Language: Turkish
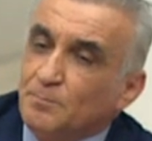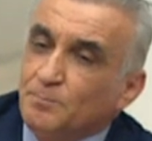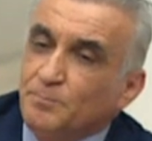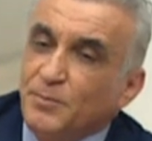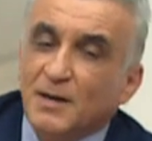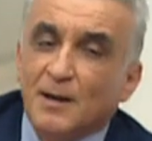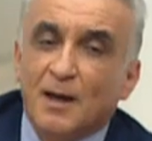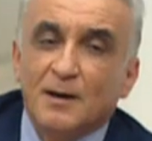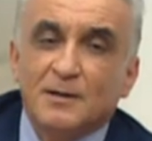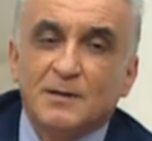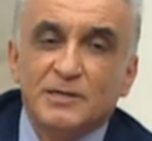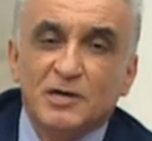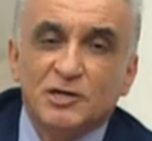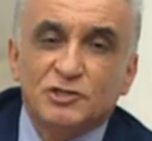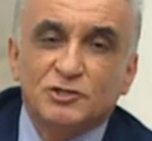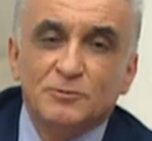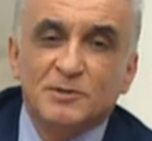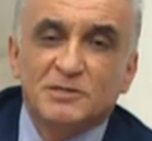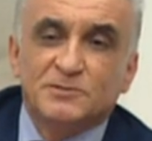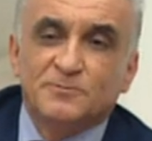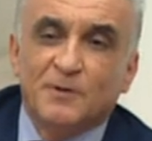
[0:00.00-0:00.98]
bir
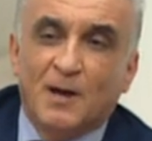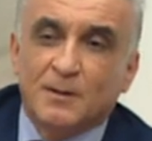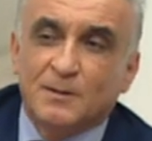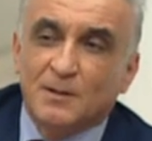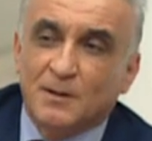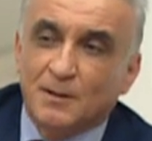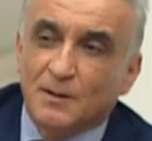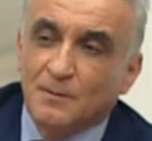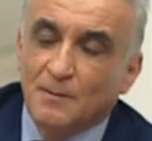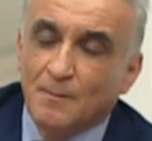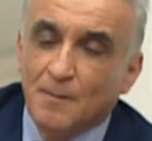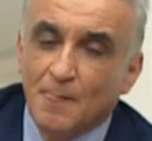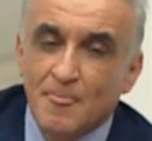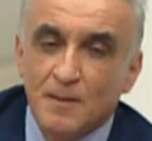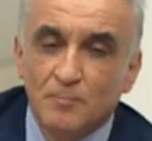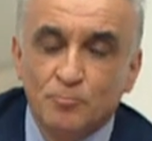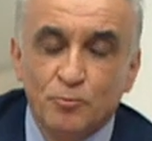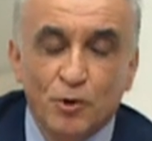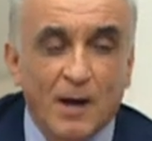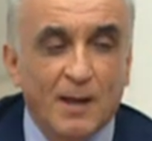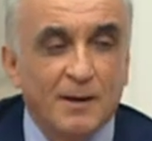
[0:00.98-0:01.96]
arkadaşımız vardır.
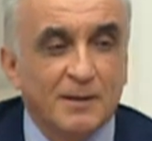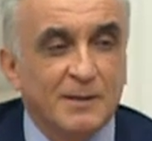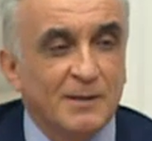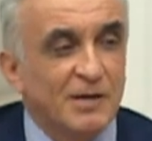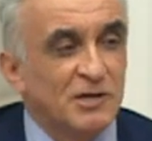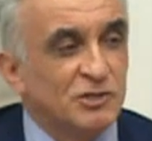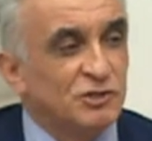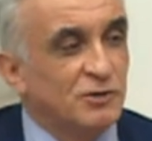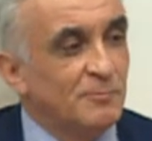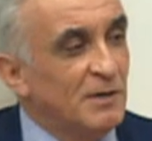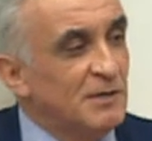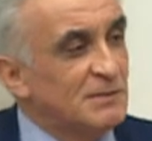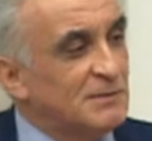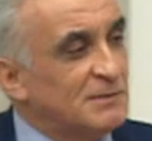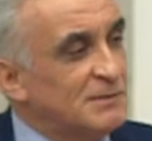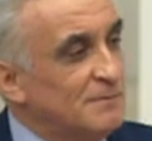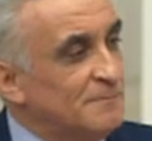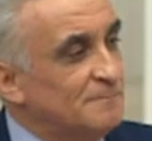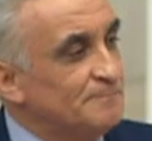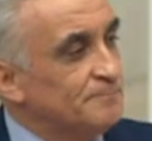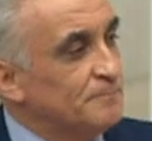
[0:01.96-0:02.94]
Bu
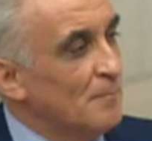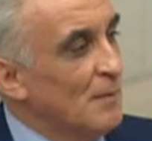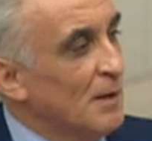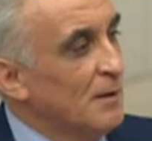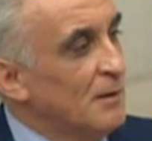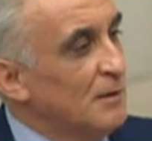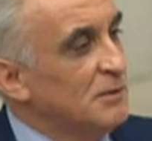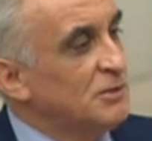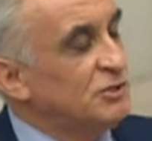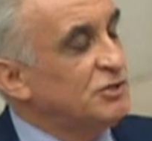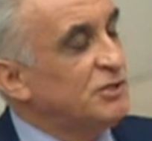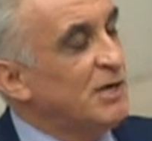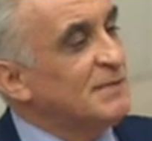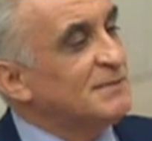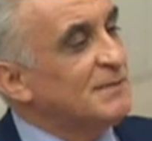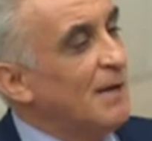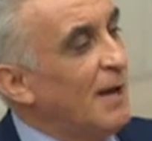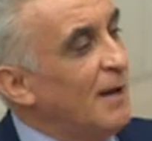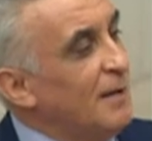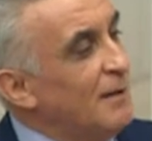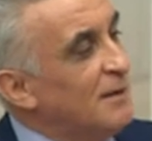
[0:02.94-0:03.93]
arkadaşımız
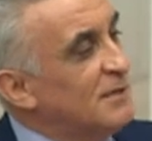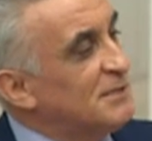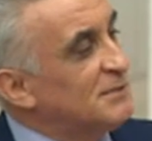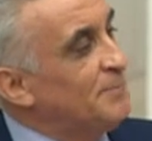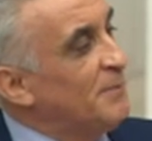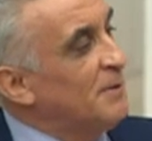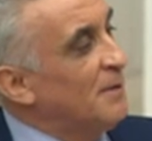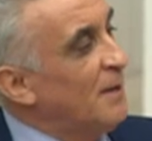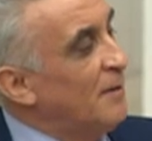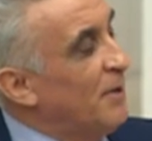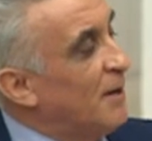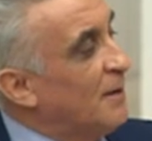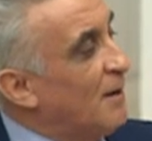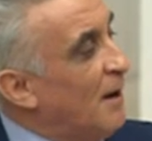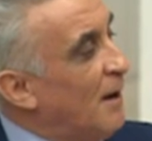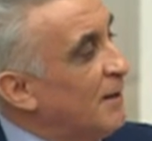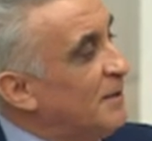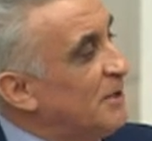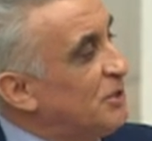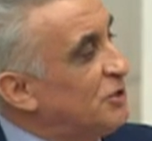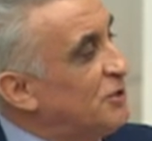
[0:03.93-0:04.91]
Cezayir isminde bir
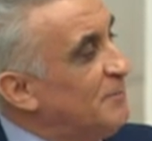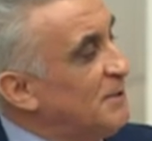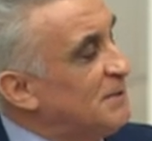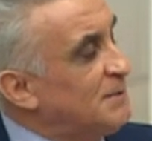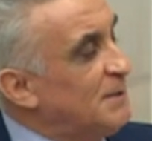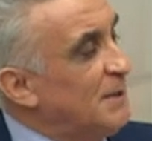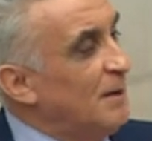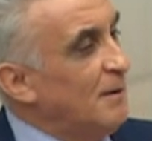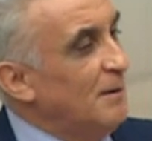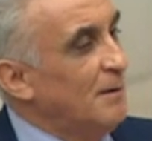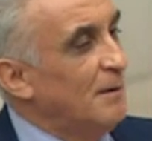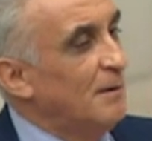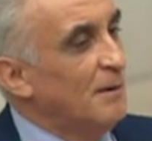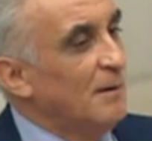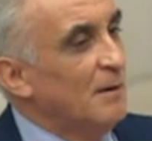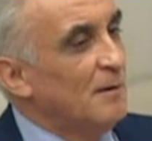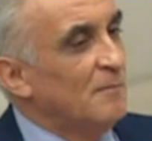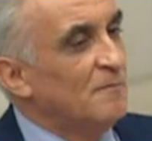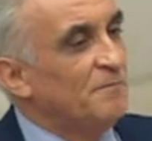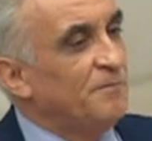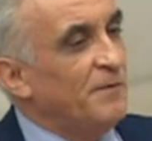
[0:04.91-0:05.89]
kardeşimizdir
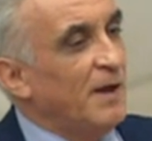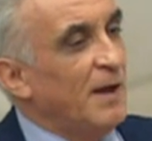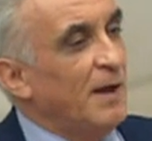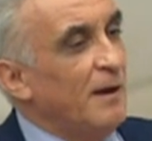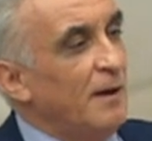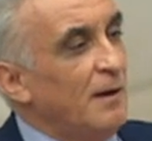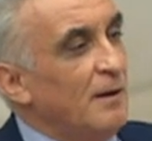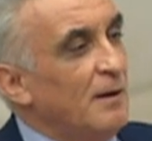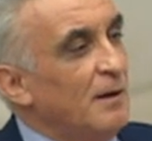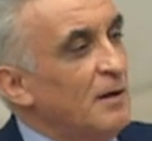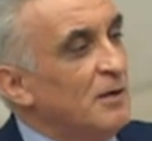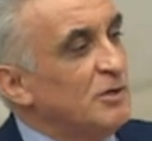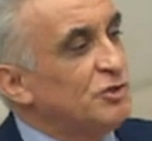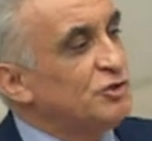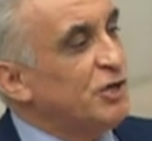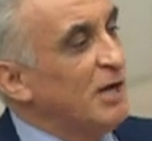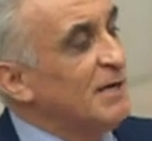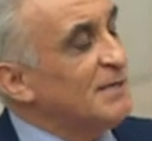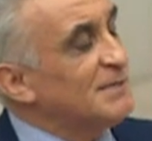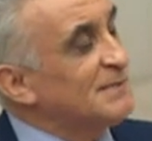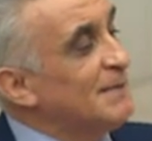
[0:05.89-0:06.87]
ve
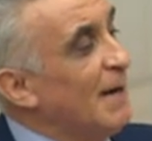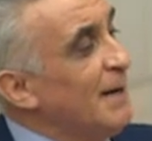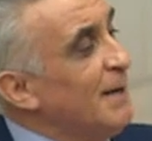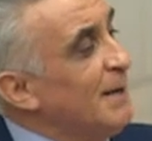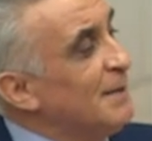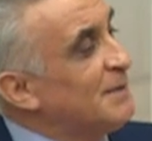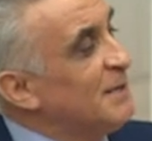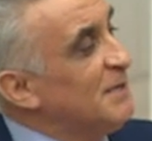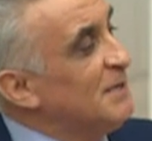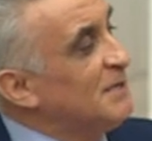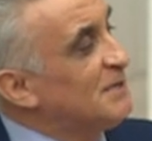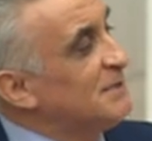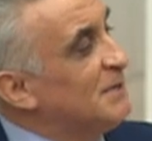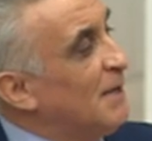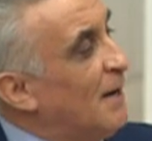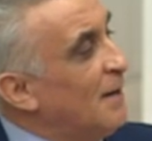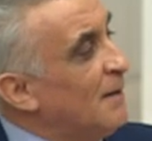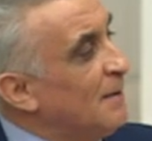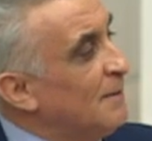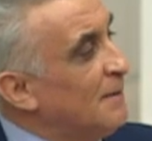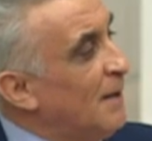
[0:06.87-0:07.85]
Şeyh Said
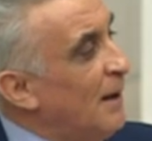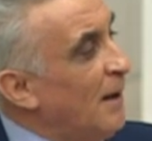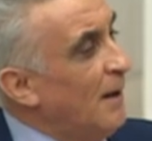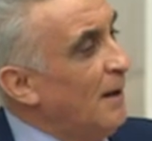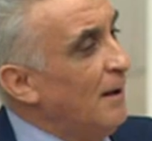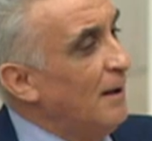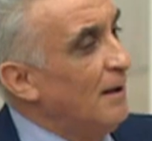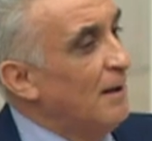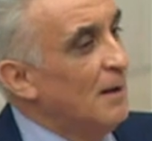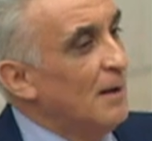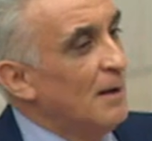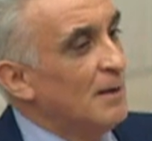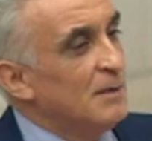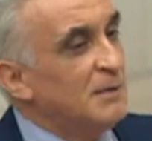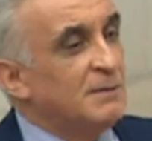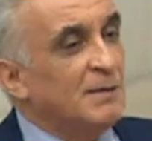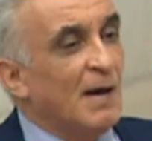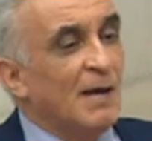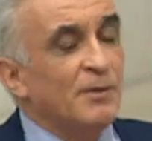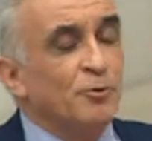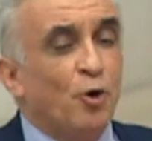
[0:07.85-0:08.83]
isyanında
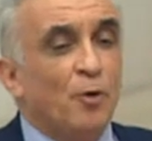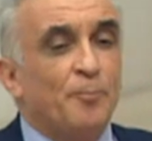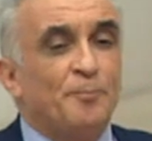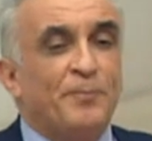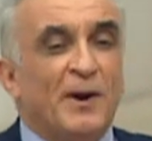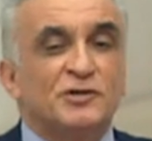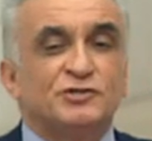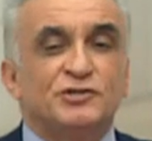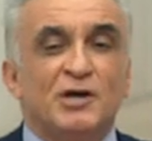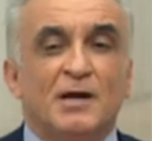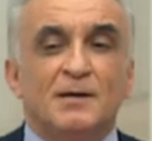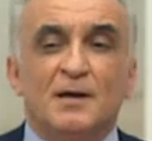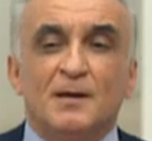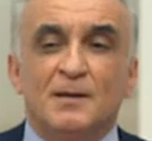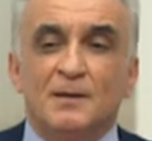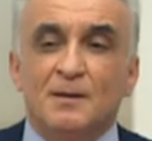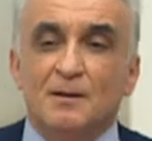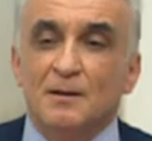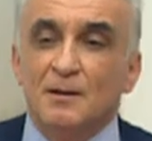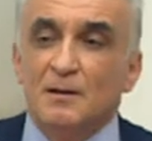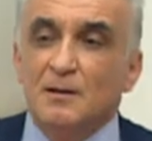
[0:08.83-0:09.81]
Yado
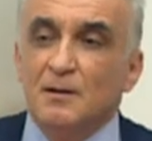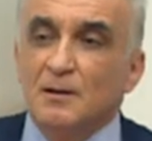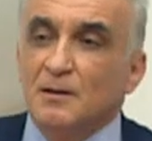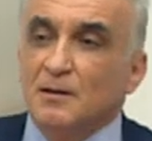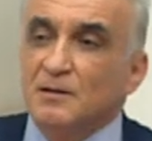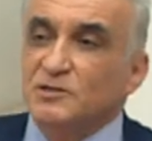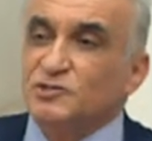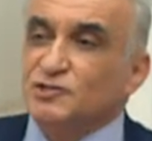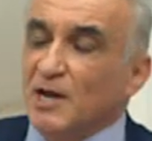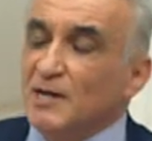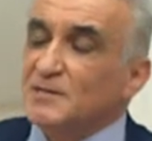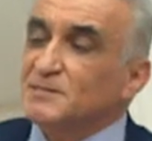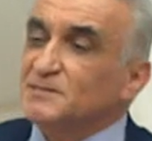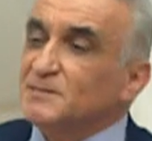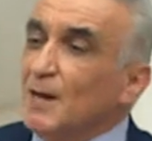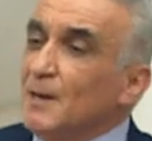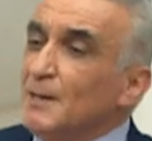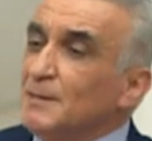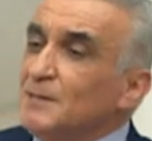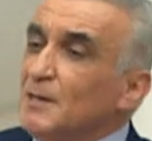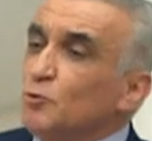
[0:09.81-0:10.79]
Paşa'nın Şeyh
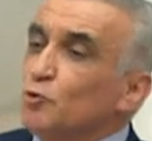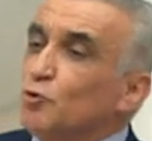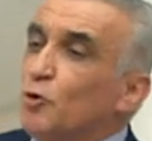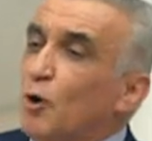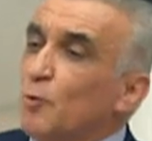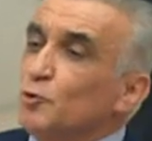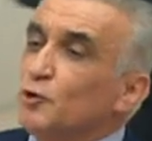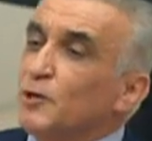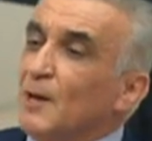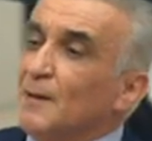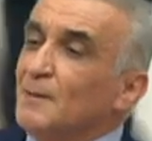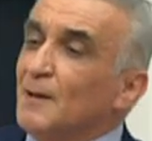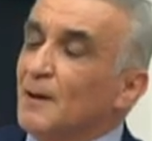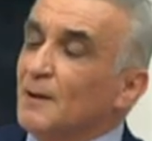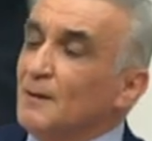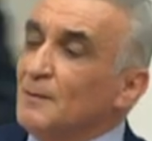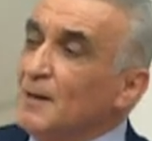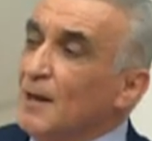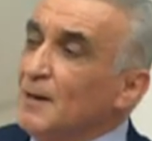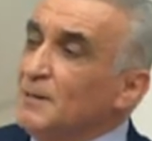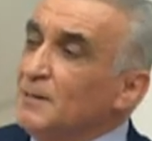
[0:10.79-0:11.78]
Said'in
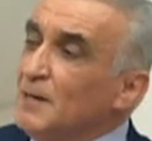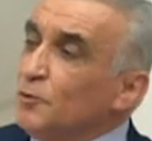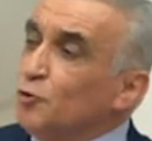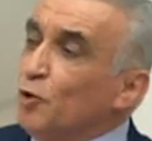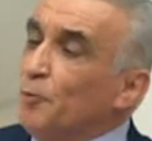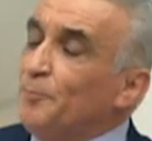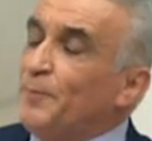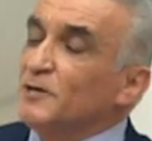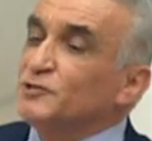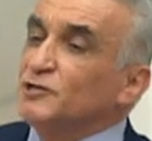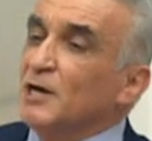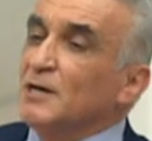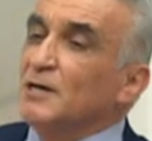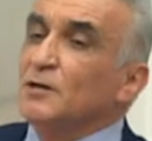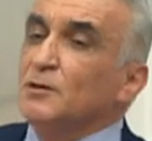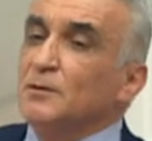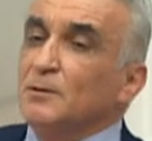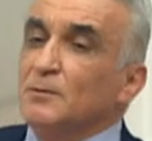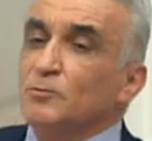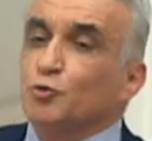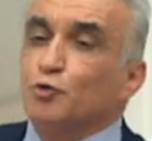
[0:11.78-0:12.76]
komutanlarından Yado
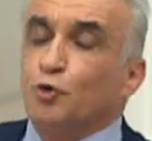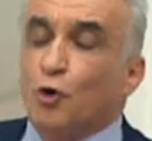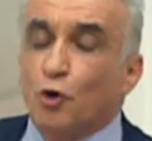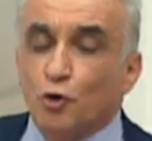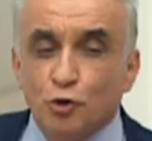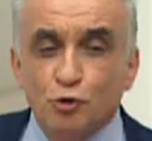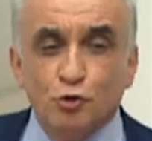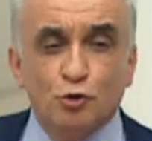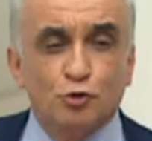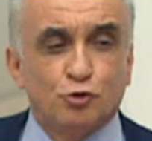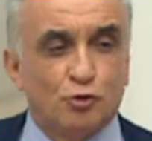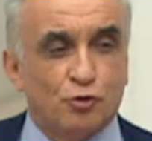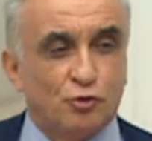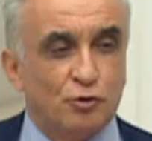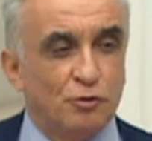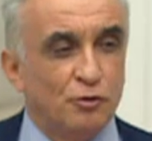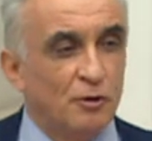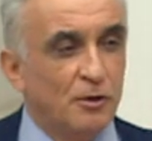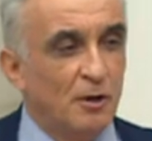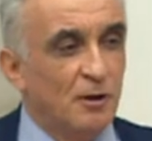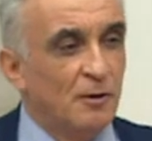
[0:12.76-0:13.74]
Paşa'nın torunudur
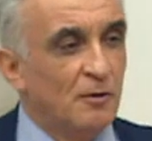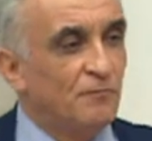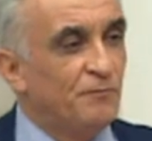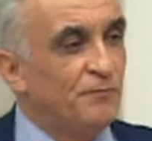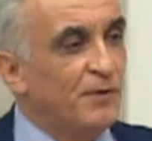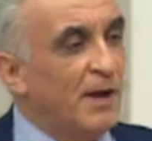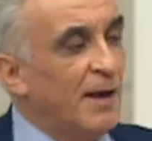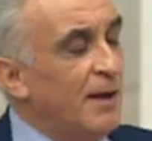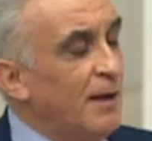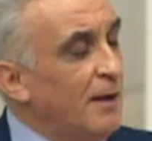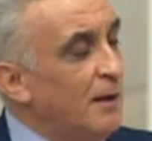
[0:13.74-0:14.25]
ve